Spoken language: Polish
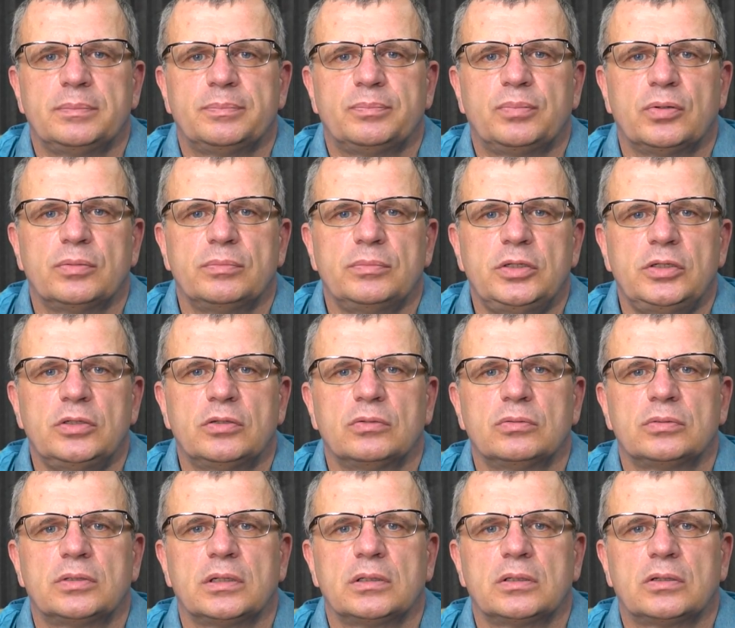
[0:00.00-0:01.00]

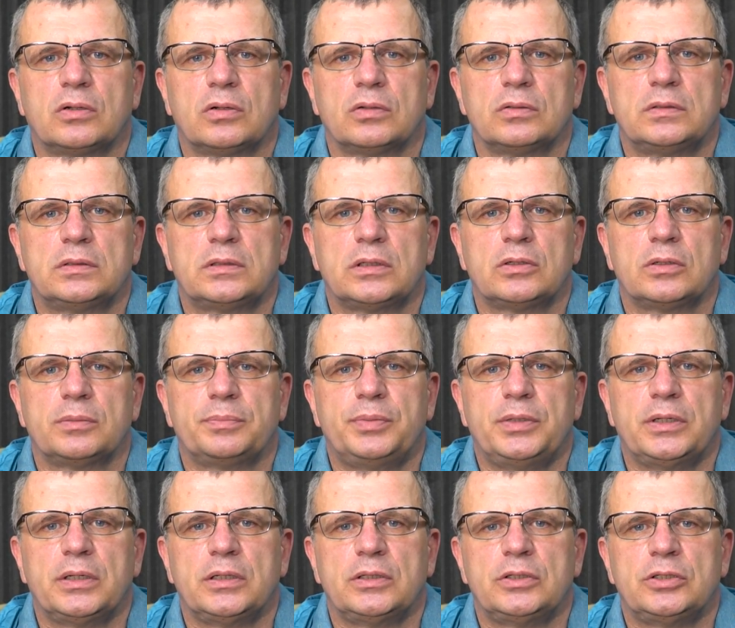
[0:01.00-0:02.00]
pominął ten kod
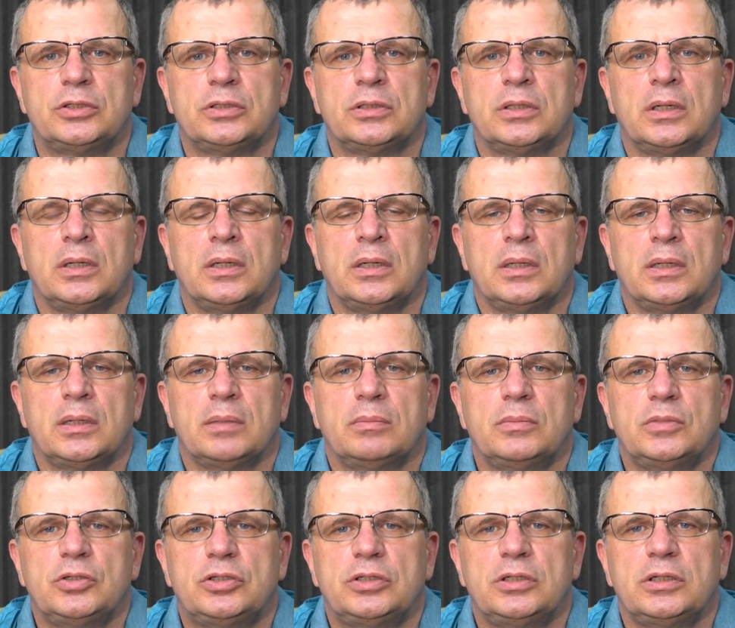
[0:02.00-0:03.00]
05
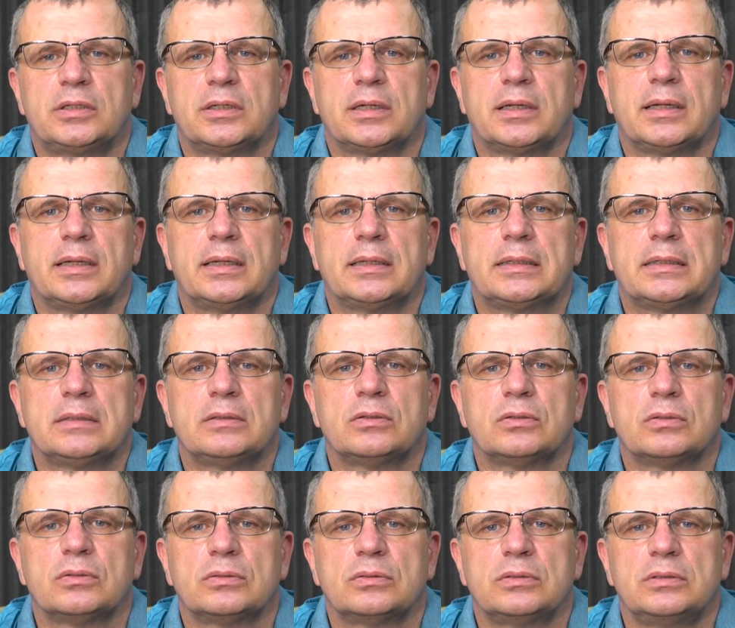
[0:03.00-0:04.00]
myślnik R,
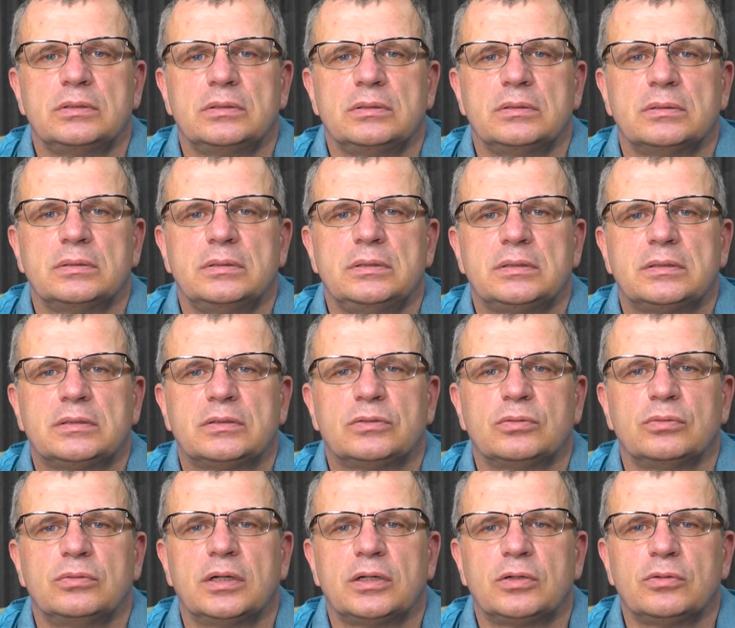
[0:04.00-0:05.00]
no
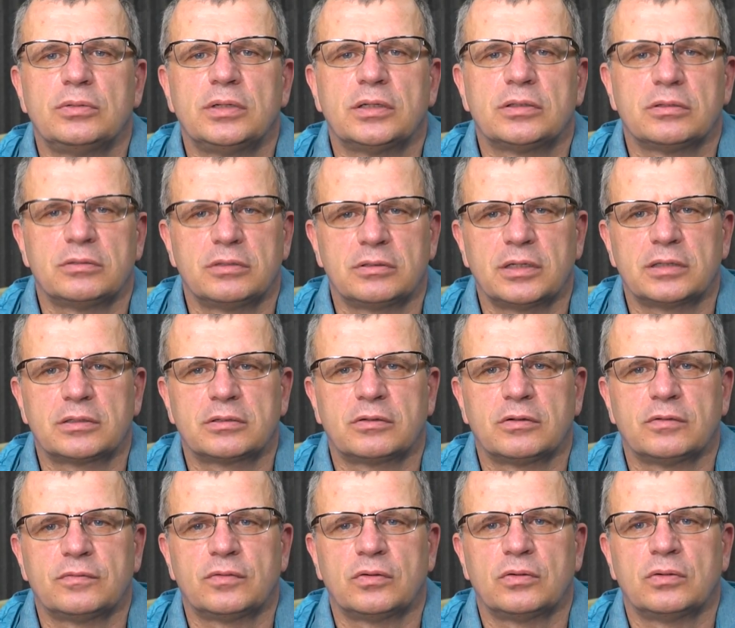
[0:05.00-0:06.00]
sugeruje to
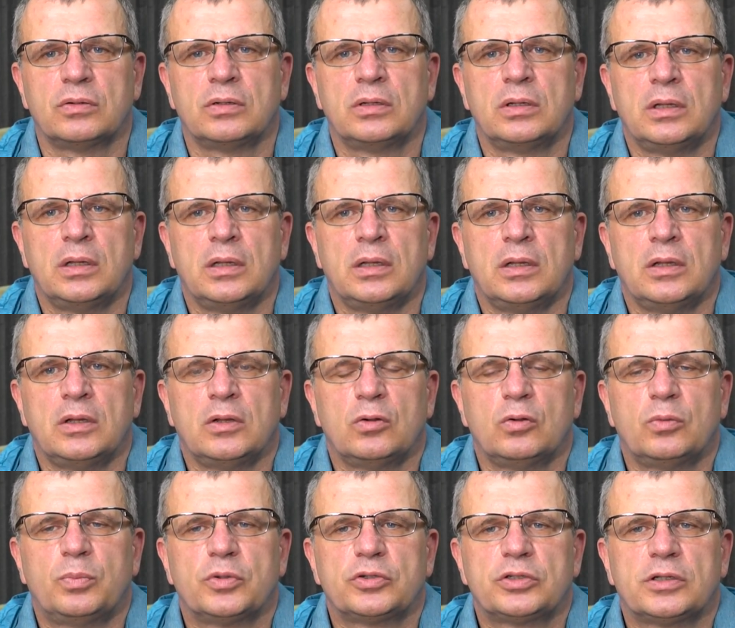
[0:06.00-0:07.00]
dodatkowo
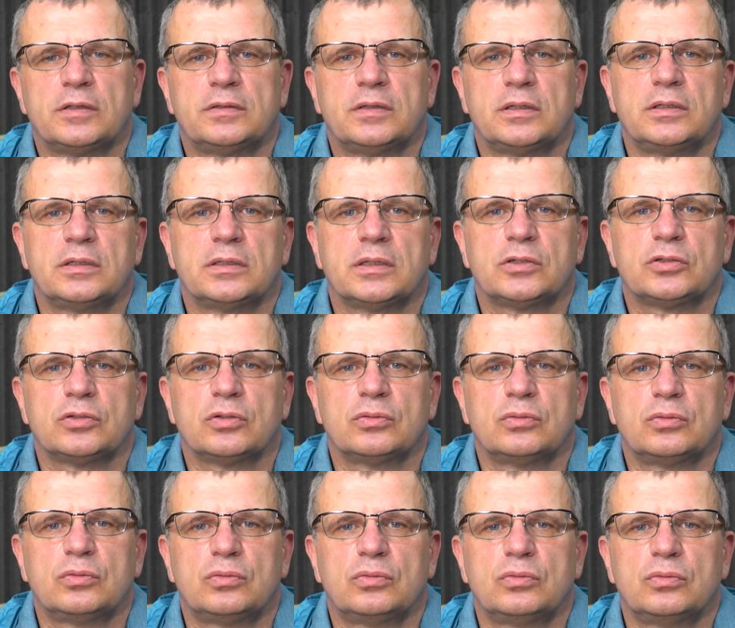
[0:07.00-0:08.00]
upośledzenie
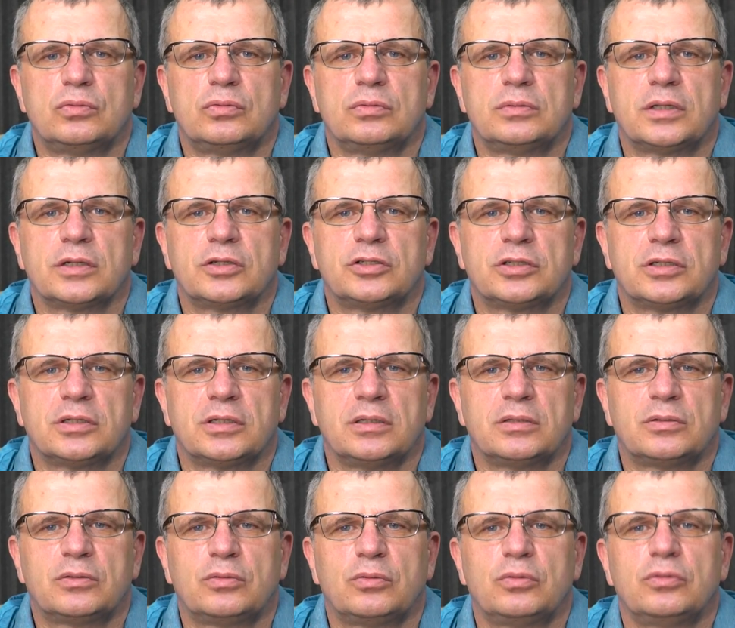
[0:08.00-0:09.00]
narządu ruchu, także
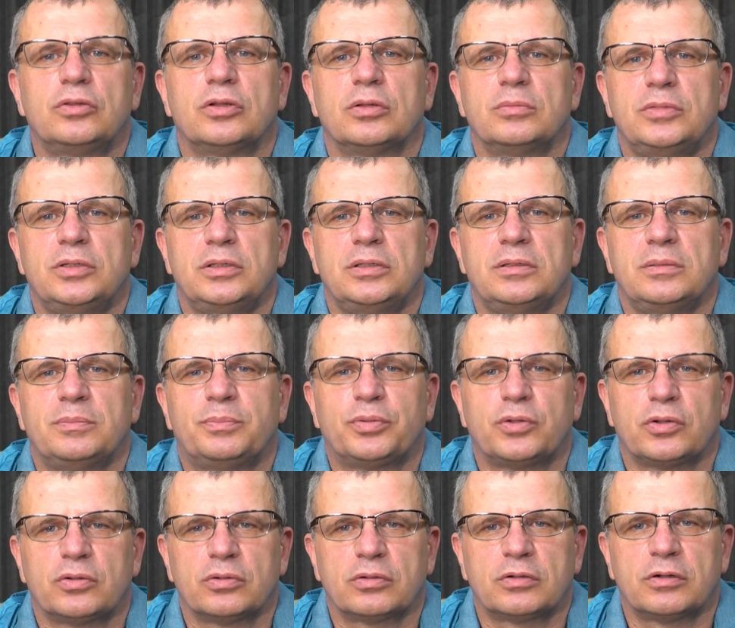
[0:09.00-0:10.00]
trudno mi
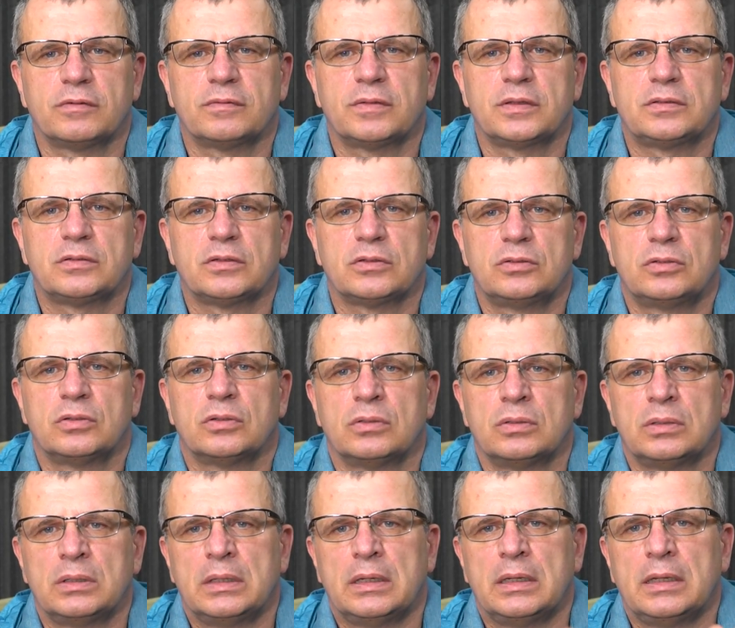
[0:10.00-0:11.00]
prorokować co
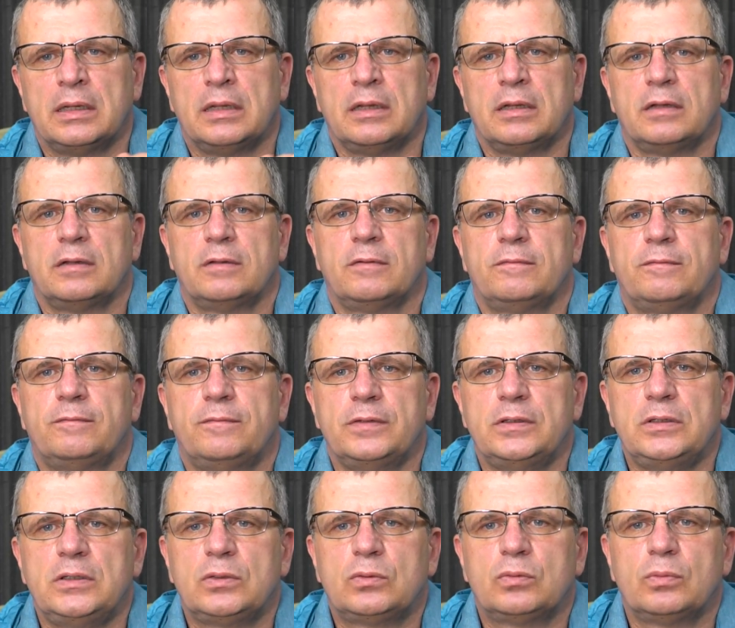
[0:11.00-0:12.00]
do
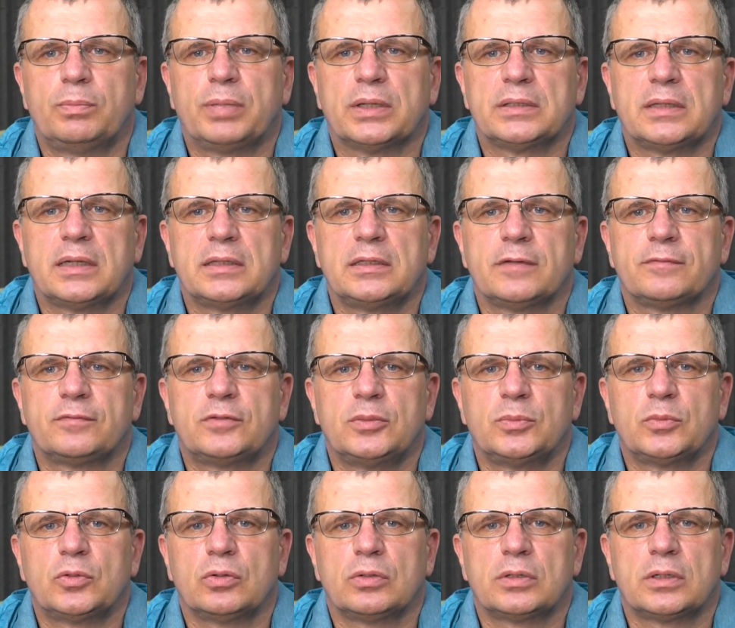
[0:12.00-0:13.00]
wyniku badania w
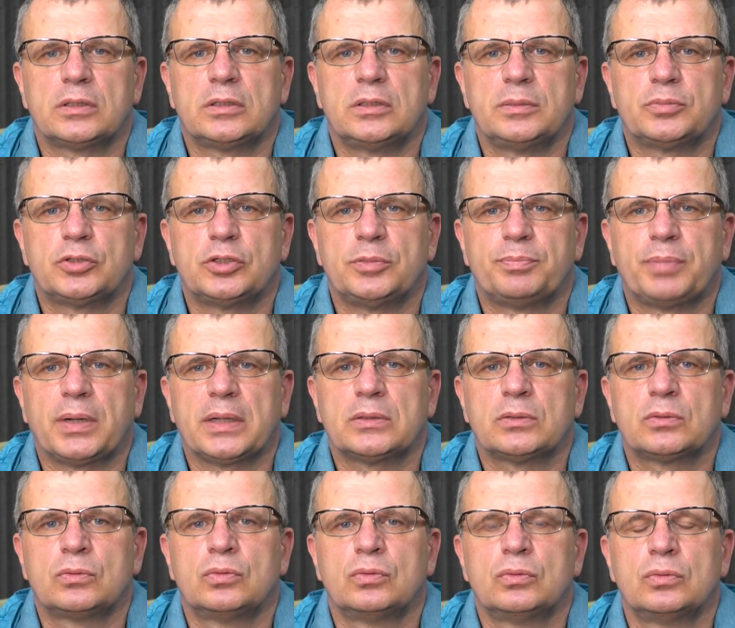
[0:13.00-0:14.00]
tym konkretnym
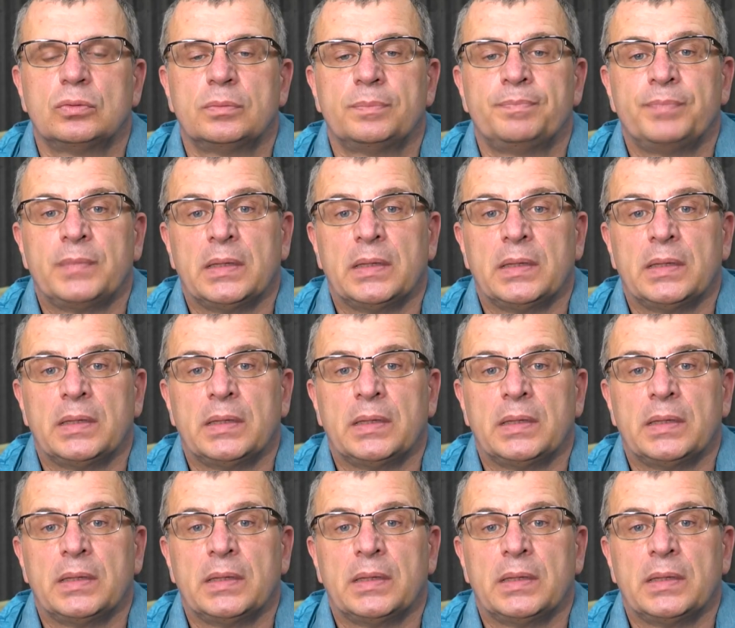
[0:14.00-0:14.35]
przypadku.